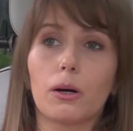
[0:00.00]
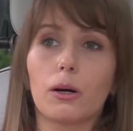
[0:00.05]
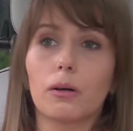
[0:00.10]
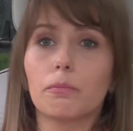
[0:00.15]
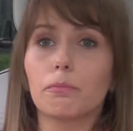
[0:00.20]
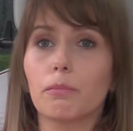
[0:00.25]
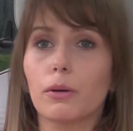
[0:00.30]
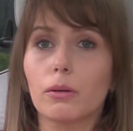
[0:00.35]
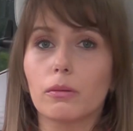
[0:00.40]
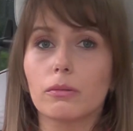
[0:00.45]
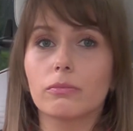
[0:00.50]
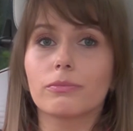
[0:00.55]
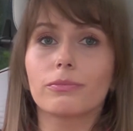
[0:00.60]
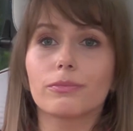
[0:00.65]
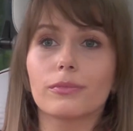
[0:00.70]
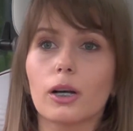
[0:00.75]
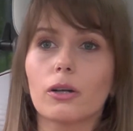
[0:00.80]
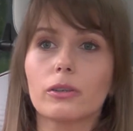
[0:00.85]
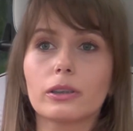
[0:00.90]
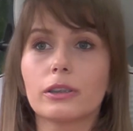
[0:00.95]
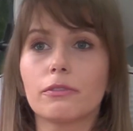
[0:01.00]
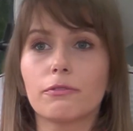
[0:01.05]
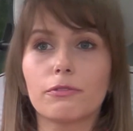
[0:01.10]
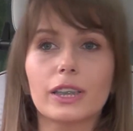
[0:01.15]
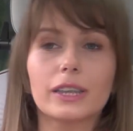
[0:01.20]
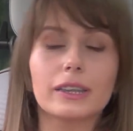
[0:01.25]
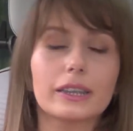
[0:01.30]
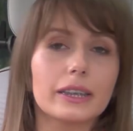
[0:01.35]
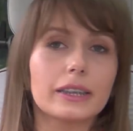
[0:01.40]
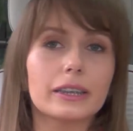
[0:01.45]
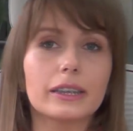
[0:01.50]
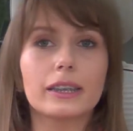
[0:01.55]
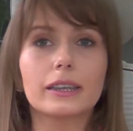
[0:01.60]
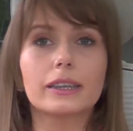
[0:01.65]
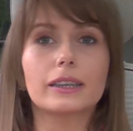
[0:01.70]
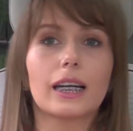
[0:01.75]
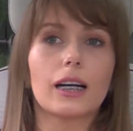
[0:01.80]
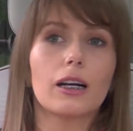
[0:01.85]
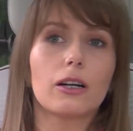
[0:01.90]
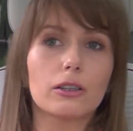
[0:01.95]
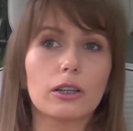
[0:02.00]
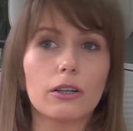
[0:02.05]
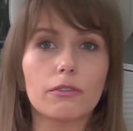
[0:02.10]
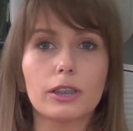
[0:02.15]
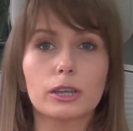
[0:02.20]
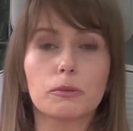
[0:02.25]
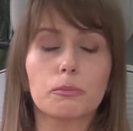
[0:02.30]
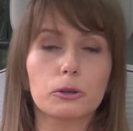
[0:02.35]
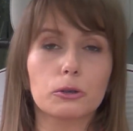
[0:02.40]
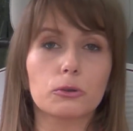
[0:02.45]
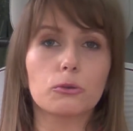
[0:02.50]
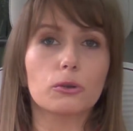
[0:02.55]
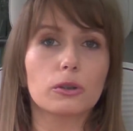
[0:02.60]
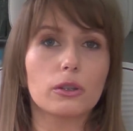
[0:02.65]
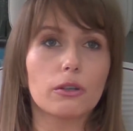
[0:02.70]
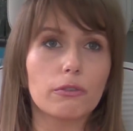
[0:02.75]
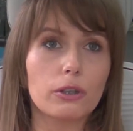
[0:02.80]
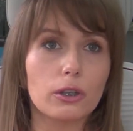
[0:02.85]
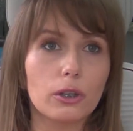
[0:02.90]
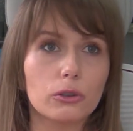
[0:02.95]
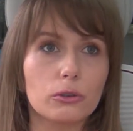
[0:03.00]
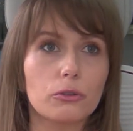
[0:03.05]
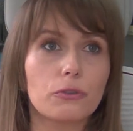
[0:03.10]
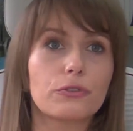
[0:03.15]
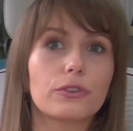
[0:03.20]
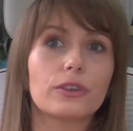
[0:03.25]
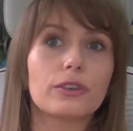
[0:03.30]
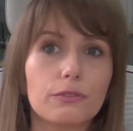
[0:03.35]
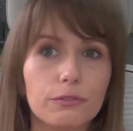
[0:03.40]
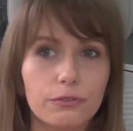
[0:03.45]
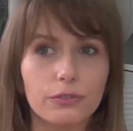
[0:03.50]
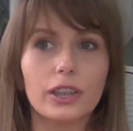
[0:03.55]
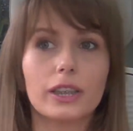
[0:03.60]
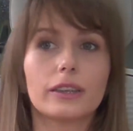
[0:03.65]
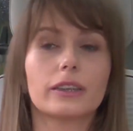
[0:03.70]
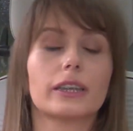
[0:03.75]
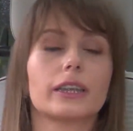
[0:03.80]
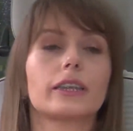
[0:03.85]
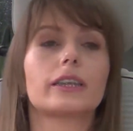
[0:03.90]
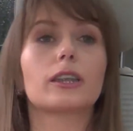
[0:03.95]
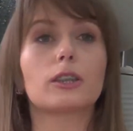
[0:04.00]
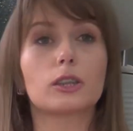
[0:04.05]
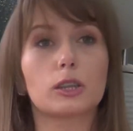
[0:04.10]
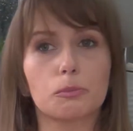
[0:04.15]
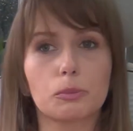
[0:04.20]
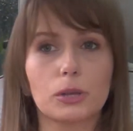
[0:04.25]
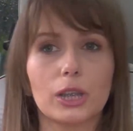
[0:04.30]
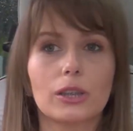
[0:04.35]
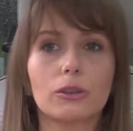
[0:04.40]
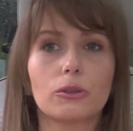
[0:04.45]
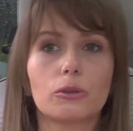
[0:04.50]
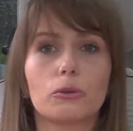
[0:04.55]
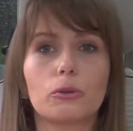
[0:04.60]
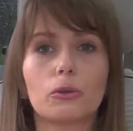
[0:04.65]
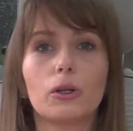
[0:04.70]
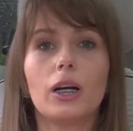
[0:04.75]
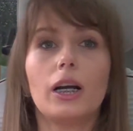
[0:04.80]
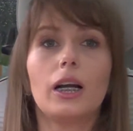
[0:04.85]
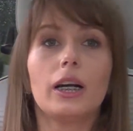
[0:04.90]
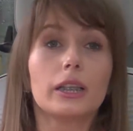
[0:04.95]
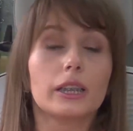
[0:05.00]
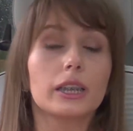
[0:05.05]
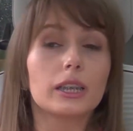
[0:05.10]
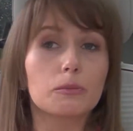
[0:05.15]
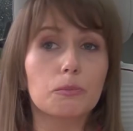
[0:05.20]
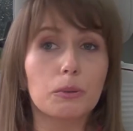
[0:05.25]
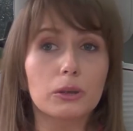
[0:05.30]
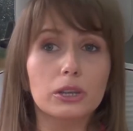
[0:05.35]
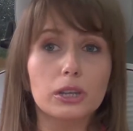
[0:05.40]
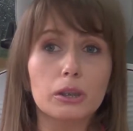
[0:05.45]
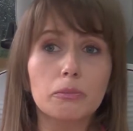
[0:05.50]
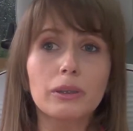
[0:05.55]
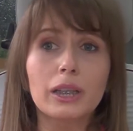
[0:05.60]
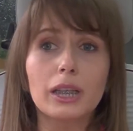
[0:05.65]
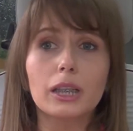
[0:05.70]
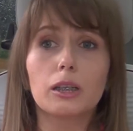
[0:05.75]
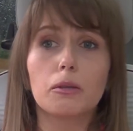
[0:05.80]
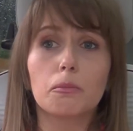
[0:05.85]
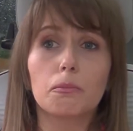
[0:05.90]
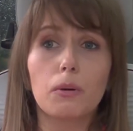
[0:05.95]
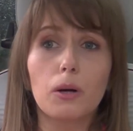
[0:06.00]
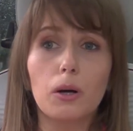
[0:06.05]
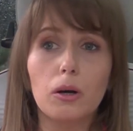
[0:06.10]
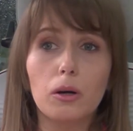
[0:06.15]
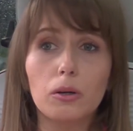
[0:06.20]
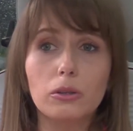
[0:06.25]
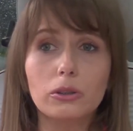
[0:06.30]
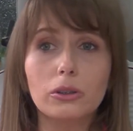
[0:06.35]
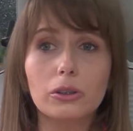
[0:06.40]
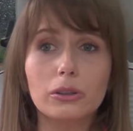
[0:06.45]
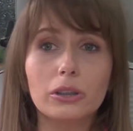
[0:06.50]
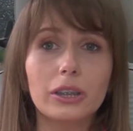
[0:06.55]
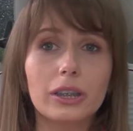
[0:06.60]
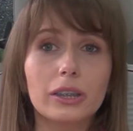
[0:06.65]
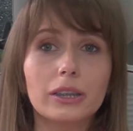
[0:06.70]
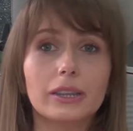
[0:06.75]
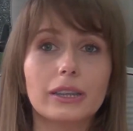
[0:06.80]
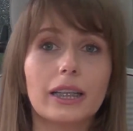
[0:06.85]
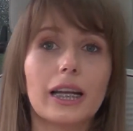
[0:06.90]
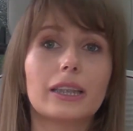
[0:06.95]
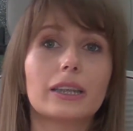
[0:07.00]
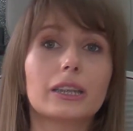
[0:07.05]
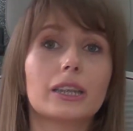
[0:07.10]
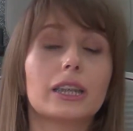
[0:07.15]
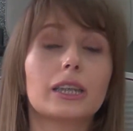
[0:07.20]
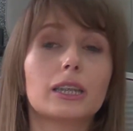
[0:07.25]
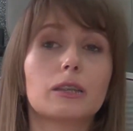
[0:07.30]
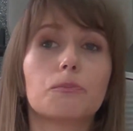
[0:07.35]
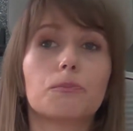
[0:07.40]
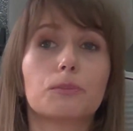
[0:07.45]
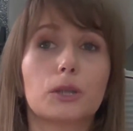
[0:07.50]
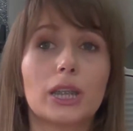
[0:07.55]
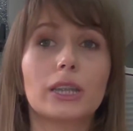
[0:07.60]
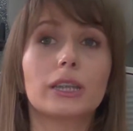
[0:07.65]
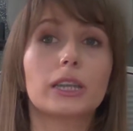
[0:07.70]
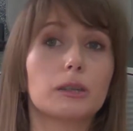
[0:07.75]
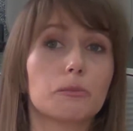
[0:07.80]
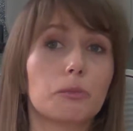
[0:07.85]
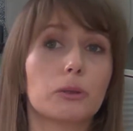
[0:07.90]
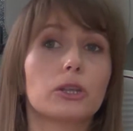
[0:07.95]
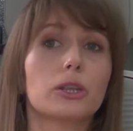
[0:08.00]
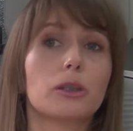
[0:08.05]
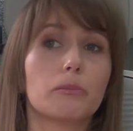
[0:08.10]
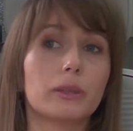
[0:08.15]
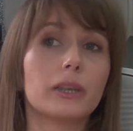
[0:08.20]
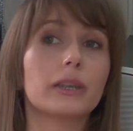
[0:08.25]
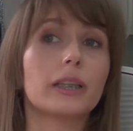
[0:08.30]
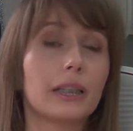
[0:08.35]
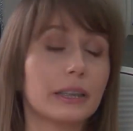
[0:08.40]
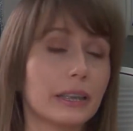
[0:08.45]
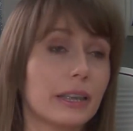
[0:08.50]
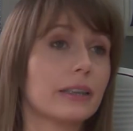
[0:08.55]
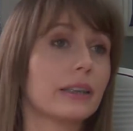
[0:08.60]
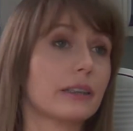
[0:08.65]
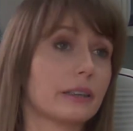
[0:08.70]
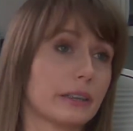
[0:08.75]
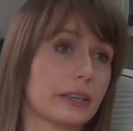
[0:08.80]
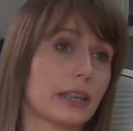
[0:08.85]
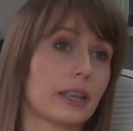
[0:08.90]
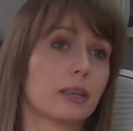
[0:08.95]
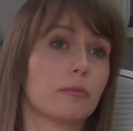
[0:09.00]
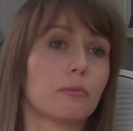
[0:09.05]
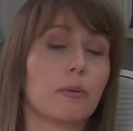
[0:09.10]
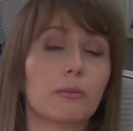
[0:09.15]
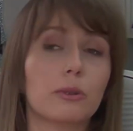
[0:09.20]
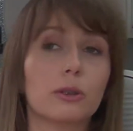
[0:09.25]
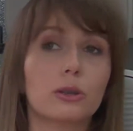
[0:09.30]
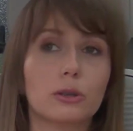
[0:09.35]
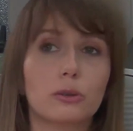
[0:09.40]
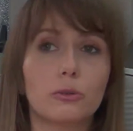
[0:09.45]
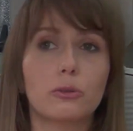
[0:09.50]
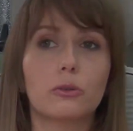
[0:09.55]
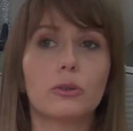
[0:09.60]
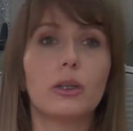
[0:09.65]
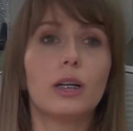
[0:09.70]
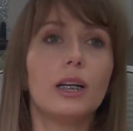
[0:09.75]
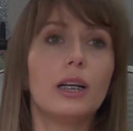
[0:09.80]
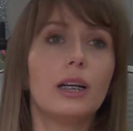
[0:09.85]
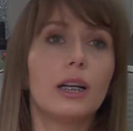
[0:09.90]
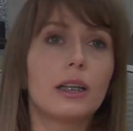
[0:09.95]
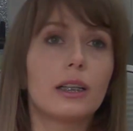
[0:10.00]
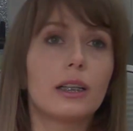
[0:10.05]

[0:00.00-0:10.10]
bo, bo no, im więcej jest zachorowań pośród noworodków, tym więcej tego sprzętu jest potrzebnego, bo to nie jest tak, że ten sprzęt jest potrzebny na jeden dzień. Po prostu